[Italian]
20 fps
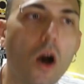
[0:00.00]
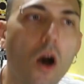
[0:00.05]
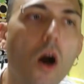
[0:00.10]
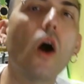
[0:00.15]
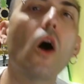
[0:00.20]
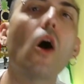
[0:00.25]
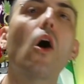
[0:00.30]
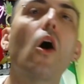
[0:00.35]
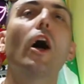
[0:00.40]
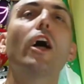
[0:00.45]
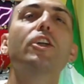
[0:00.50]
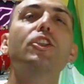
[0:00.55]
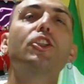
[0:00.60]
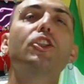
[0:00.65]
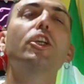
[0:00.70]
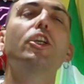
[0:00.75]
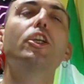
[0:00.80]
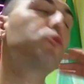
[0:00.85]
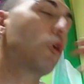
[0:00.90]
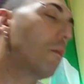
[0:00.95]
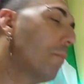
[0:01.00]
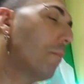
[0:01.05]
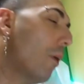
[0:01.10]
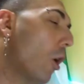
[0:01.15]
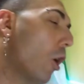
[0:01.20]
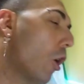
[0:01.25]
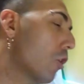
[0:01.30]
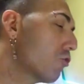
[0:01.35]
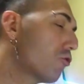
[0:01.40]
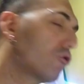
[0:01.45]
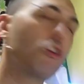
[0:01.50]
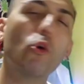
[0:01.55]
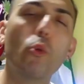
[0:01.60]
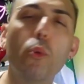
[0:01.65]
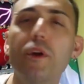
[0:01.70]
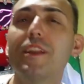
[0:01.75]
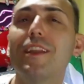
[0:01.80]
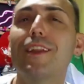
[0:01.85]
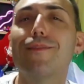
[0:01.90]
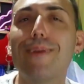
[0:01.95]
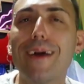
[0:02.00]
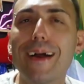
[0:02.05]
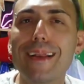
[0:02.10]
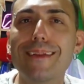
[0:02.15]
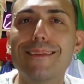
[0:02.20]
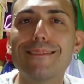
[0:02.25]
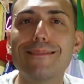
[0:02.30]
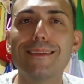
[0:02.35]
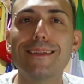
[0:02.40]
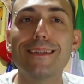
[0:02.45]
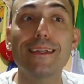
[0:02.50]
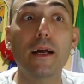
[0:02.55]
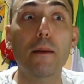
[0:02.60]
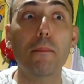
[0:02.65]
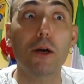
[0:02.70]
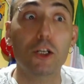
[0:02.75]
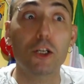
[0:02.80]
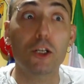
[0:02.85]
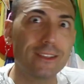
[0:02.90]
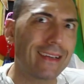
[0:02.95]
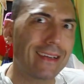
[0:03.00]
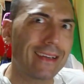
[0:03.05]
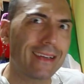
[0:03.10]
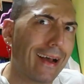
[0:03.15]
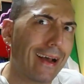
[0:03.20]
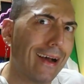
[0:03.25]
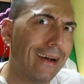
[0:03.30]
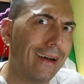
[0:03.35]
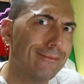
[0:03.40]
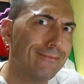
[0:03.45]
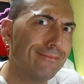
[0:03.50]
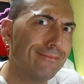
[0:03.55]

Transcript: Oh, ha scelto il bosco, quindi Valentina, ma ci sarà?